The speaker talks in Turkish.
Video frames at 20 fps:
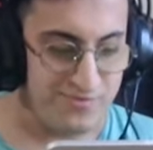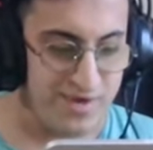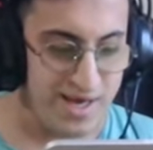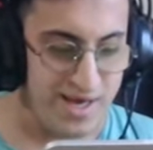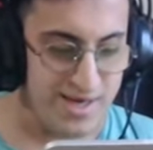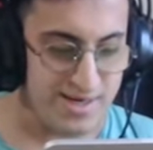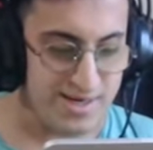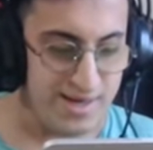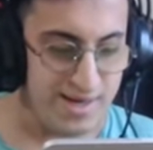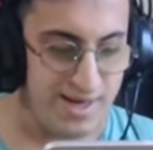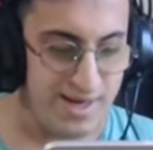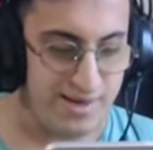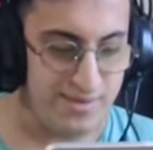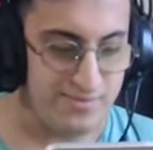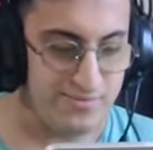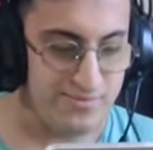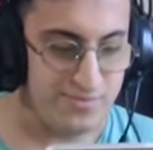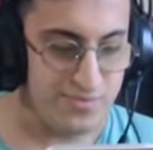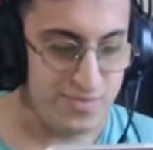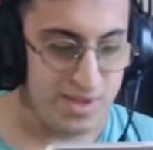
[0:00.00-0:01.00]
Vera
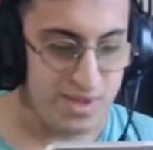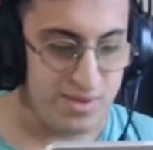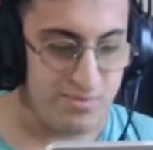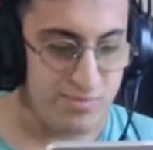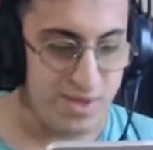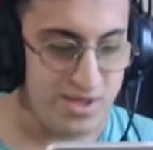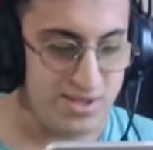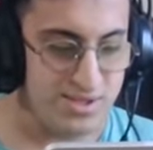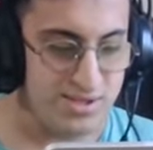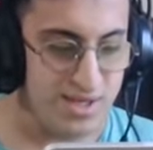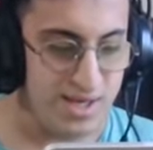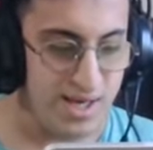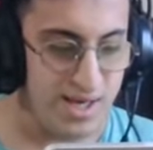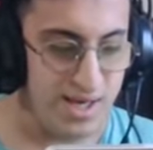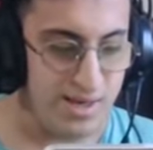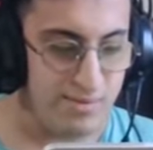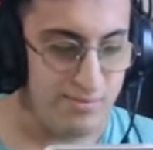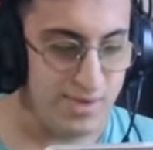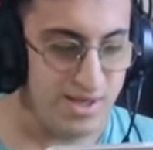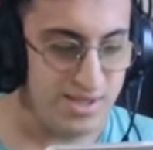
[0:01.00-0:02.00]

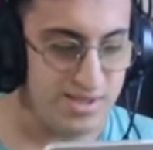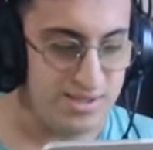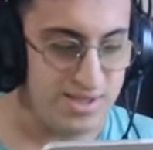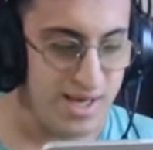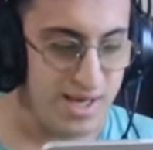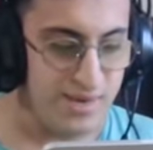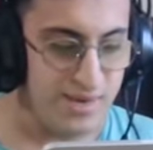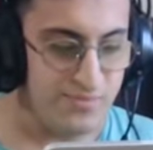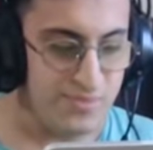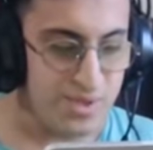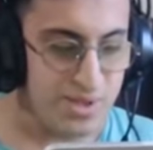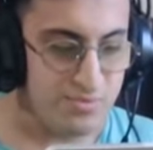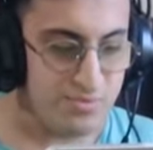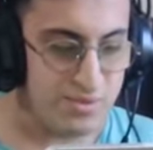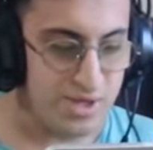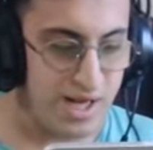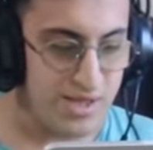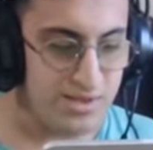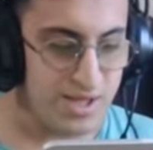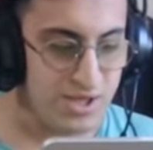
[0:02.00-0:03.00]
Messi. Messi. Ay.
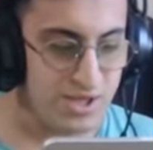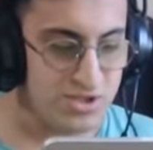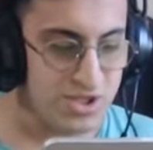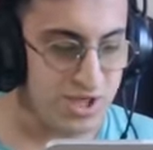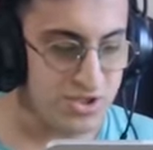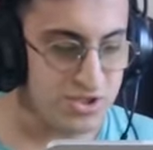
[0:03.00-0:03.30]
Bıraktı aşağı